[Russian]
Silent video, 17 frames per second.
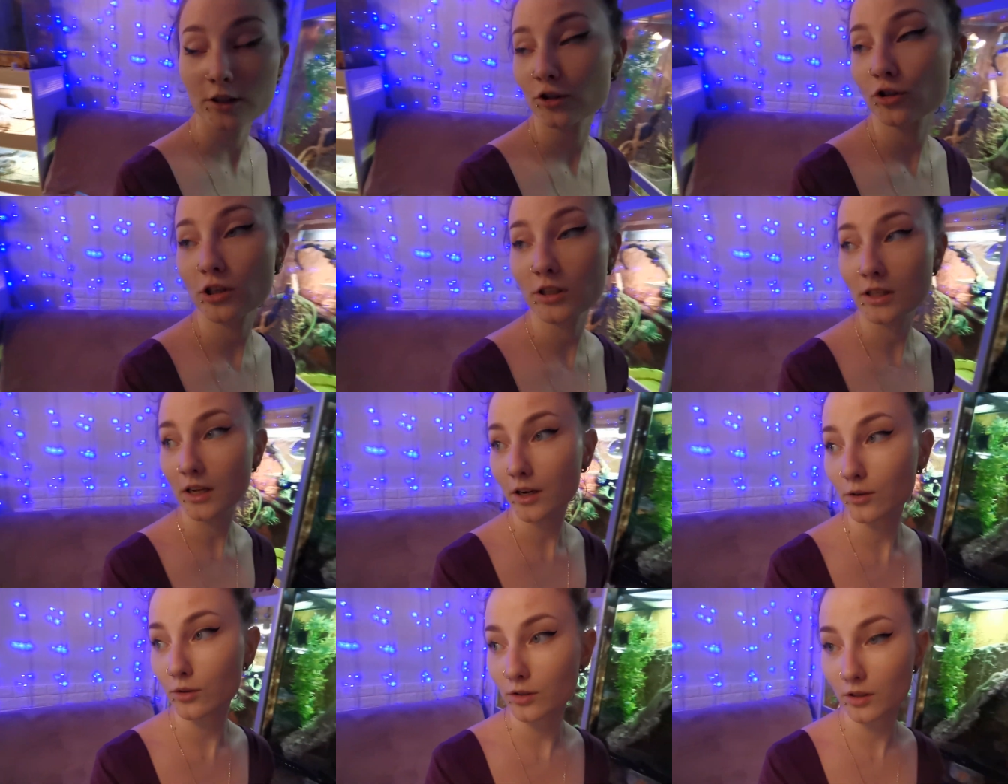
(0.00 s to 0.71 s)
конечно,
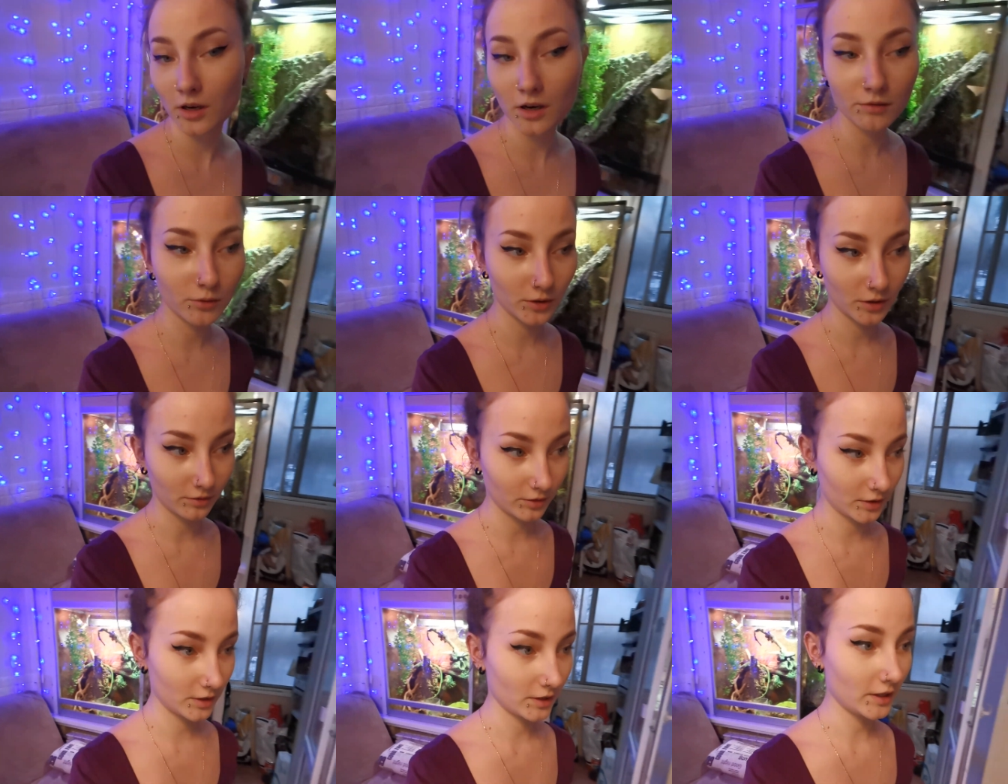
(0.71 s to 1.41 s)
стараюсь никого
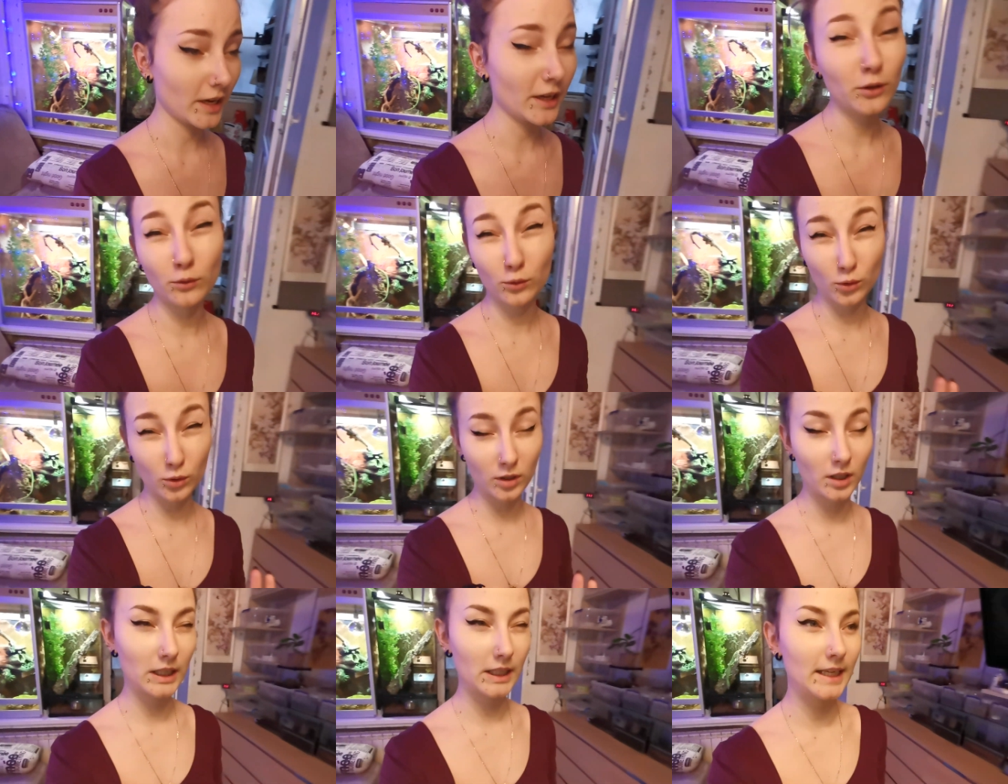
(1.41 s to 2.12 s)
не выделять, но
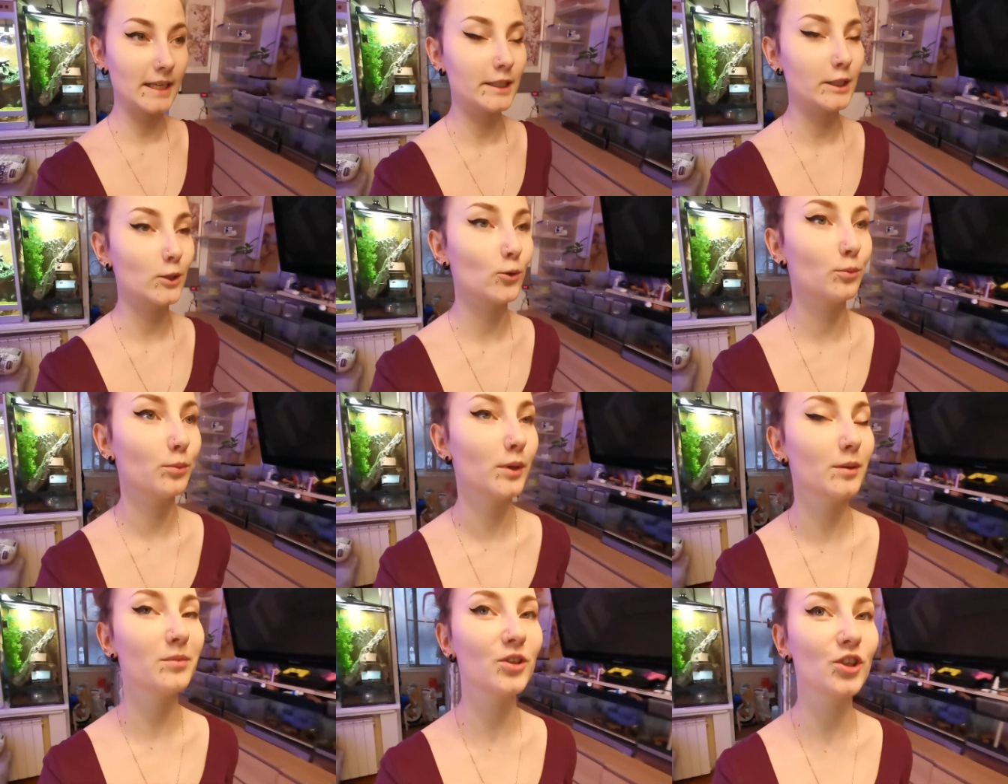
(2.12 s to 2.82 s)
все-таки есть
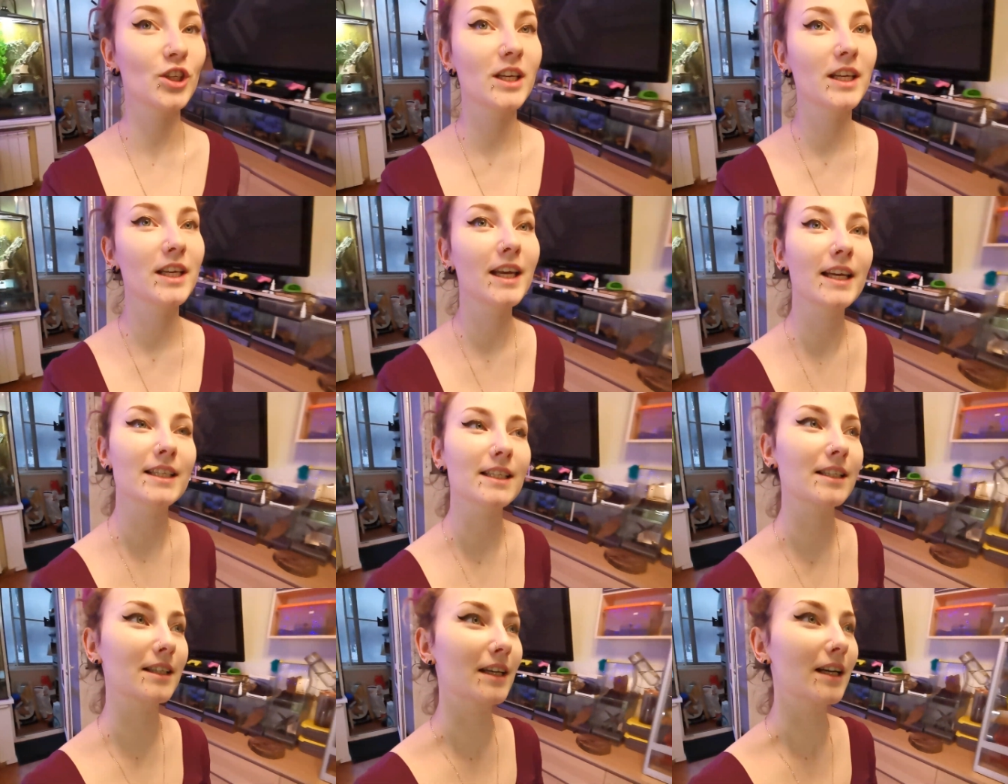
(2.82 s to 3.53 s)
любимчики,
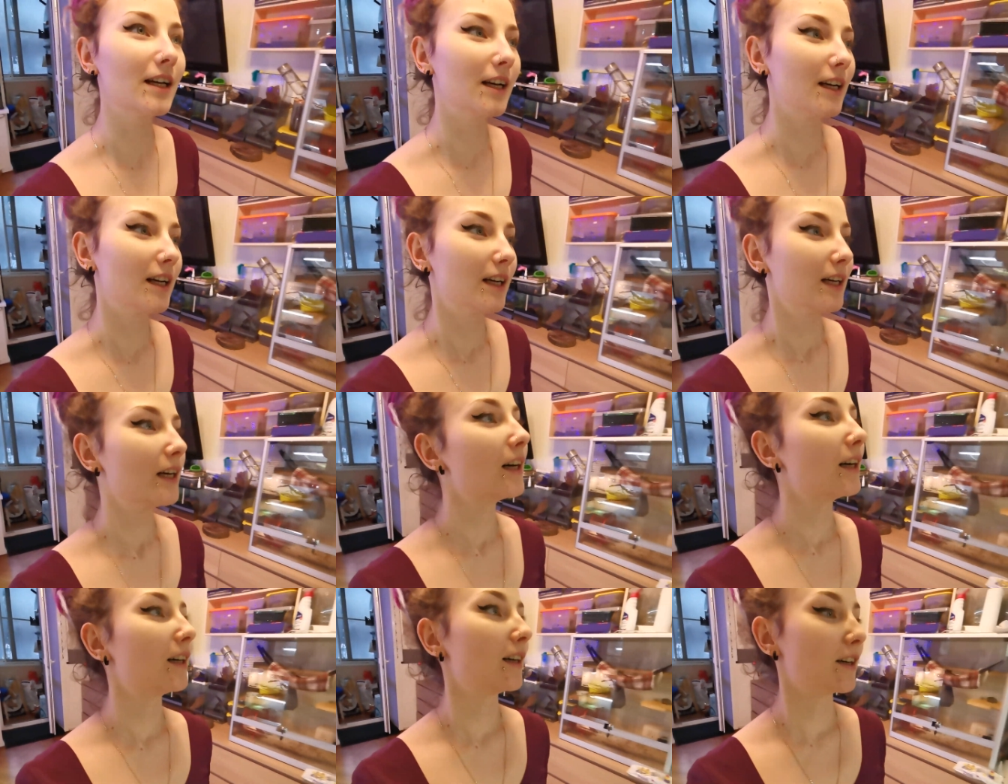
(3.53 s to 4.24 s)
есть
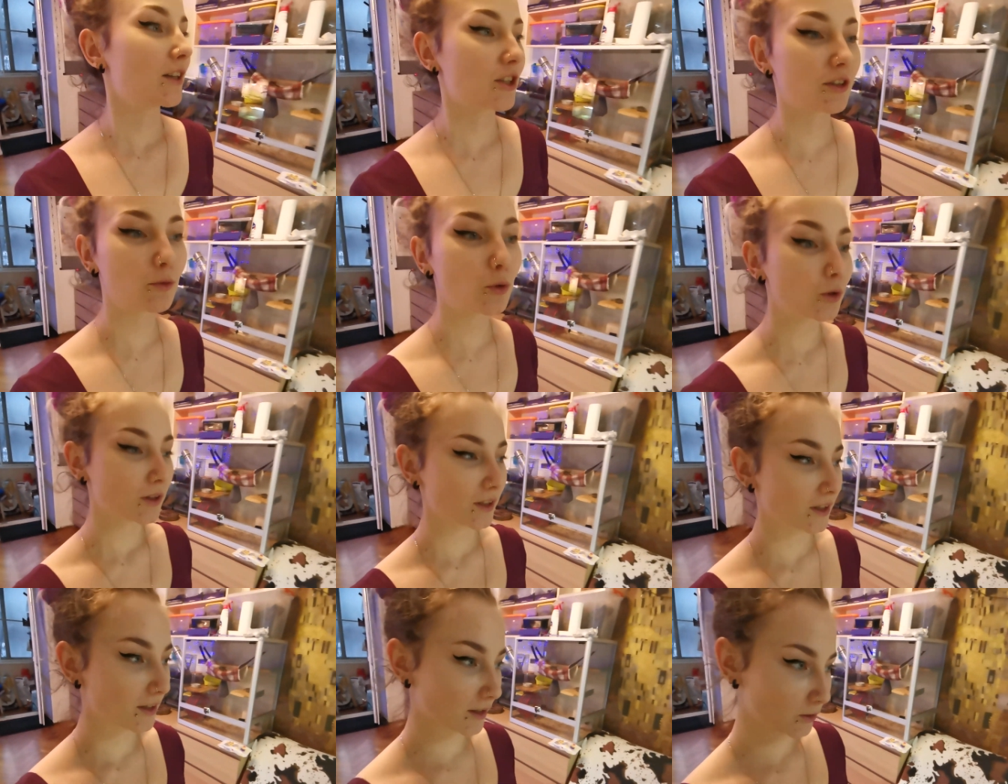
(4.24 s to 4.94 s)
а,
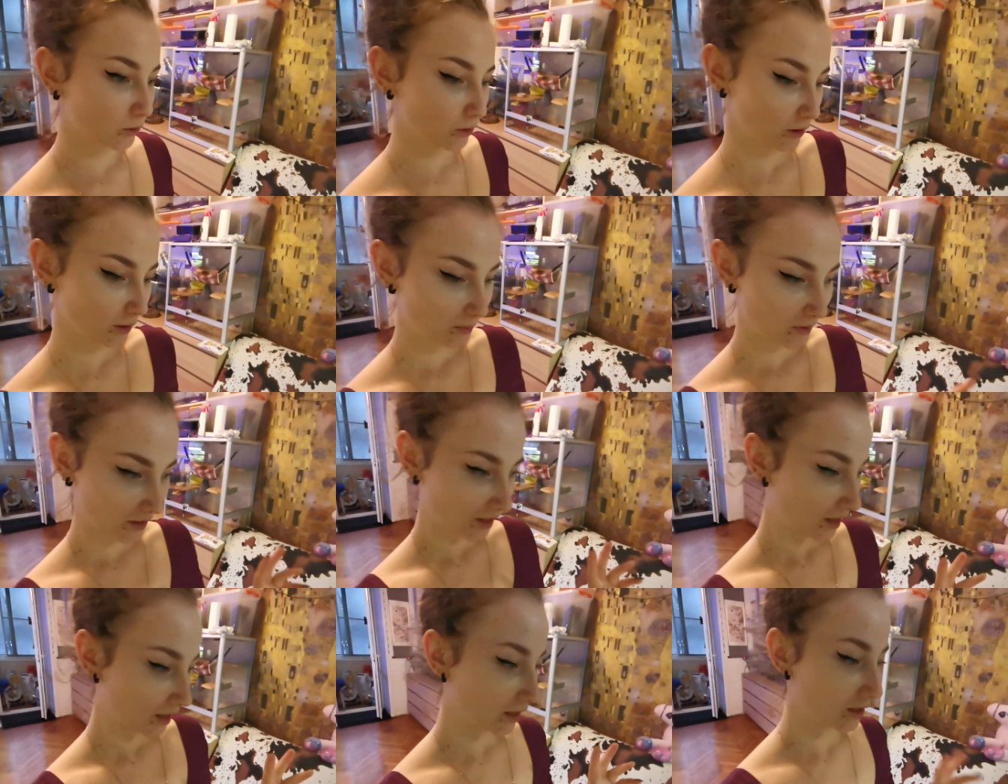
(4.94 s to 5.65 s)
животные,
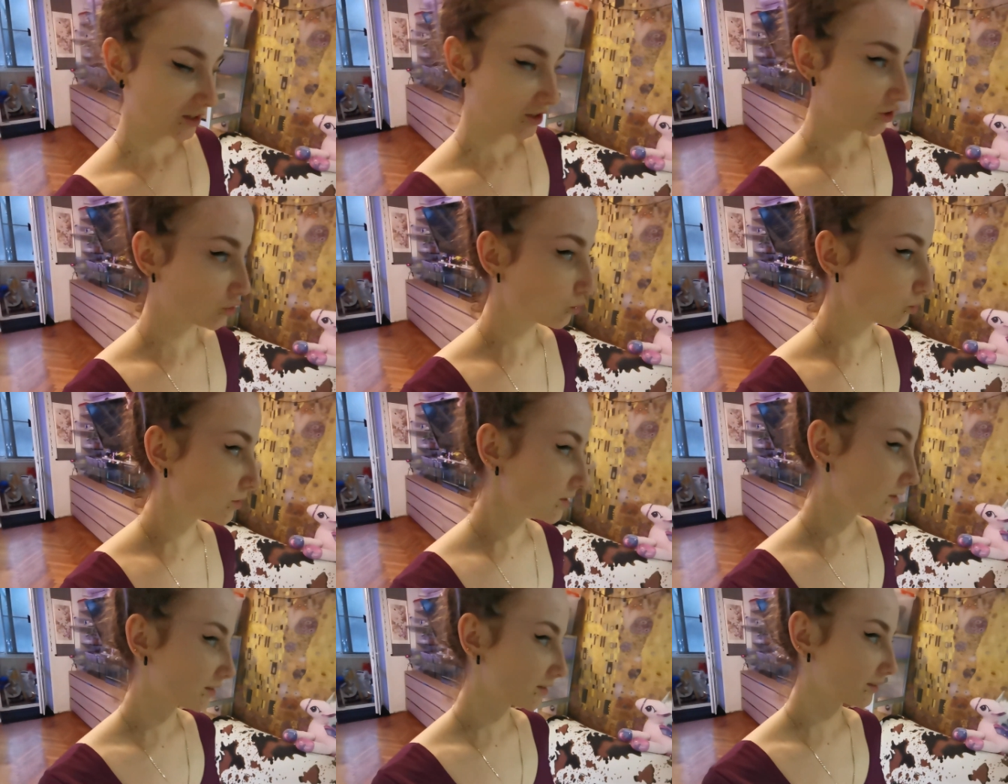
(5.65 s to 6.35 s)
которыми я
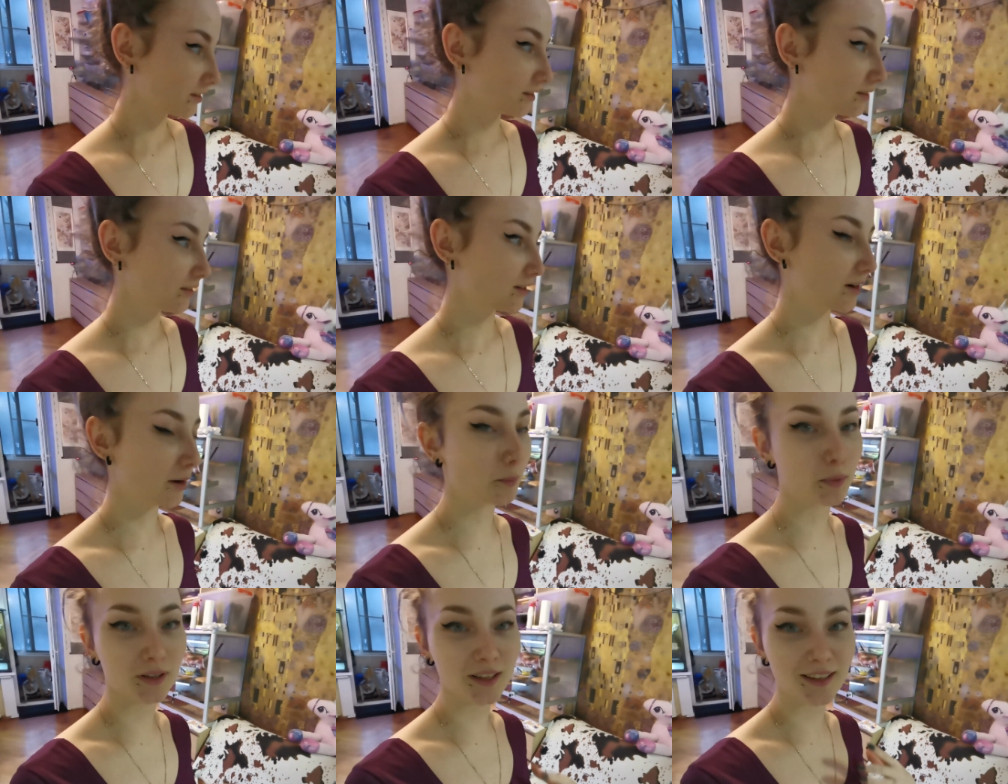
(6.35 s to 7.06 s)
горжусь
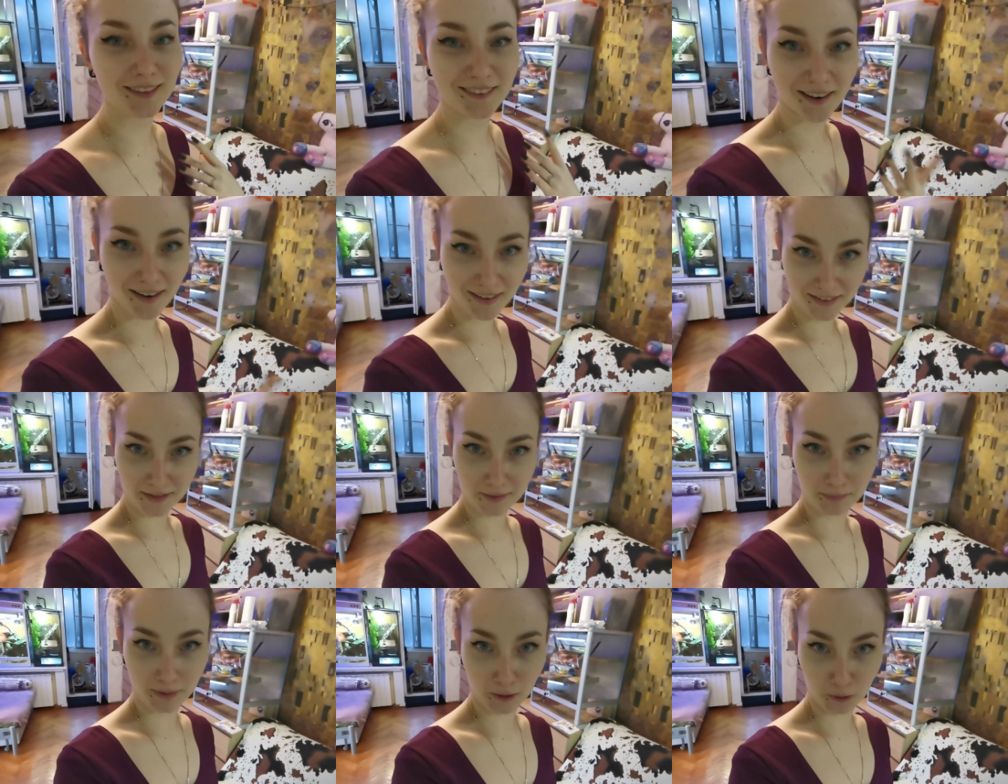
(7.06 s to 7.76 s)

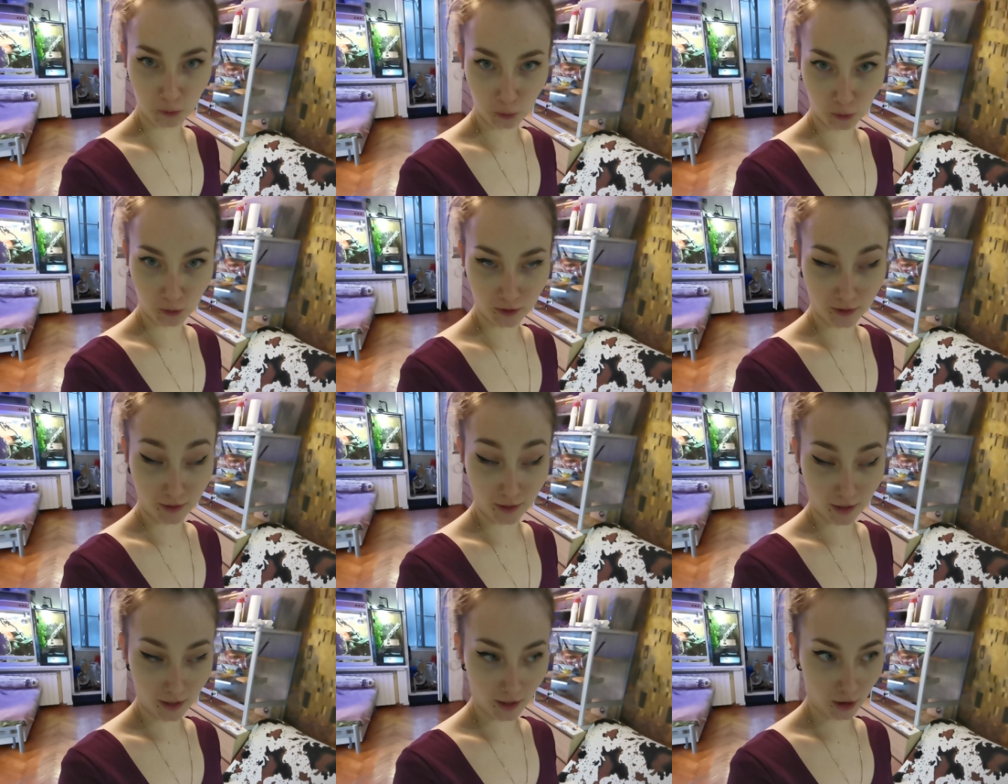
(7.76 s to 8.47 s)
обладанием
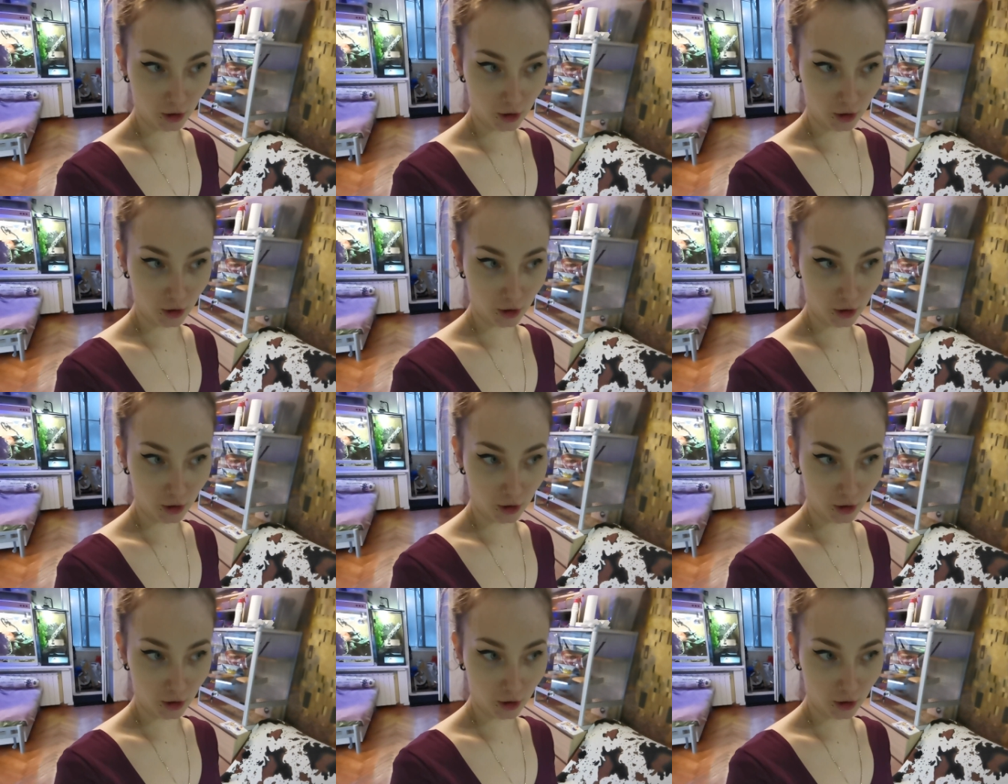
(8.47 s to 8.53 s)
которых я